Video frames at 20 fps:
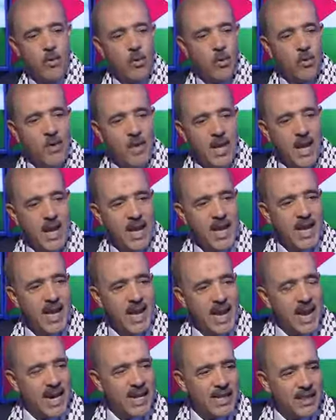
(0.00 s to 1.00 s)
بالهوية
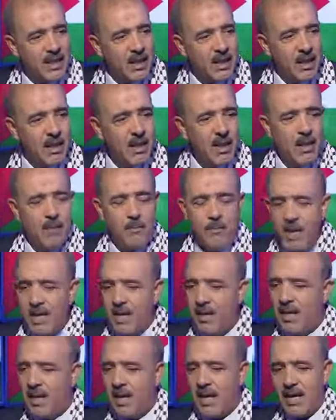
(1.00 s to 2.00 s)
أكثر
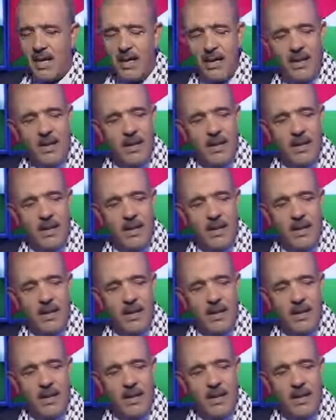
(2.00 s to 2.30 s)
من